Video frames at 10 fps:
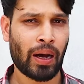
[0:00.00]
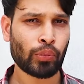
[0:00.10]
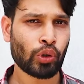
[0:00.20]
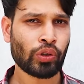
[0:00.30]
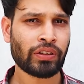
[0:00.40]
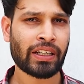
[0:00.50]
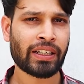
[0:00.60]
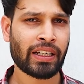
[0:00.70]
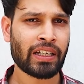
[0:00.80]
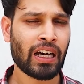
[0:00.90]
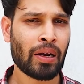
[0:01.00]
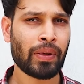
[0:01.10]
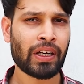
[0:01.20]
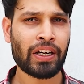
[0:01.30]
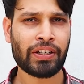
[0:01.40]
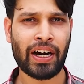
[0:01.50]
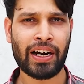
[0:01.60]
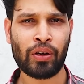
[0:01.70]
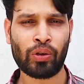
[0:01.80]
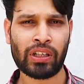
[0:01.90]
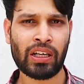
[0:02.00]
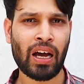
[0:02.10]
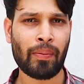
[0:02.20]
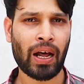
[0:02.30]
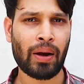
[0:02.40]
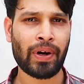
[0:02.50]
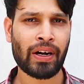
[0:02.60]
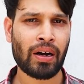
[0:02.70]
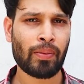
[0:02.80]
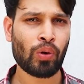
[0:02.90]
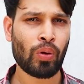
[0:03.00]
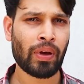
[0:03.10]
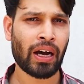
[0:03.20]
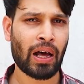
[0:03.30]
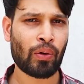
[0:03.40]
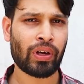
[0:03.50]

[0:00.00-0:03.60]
अब दोस्तों जैसे कि गर्मी की स्टार्टिंग होती है हमारा बैटरा बिल्कुल बेकार